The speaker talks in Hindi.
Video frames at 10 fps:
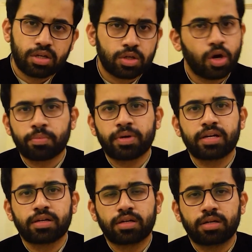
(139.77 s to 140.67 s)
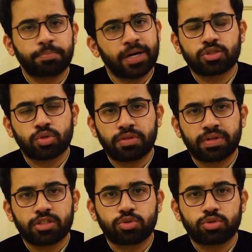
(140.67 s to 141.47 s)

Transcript: नॉर्मल पास होने वाला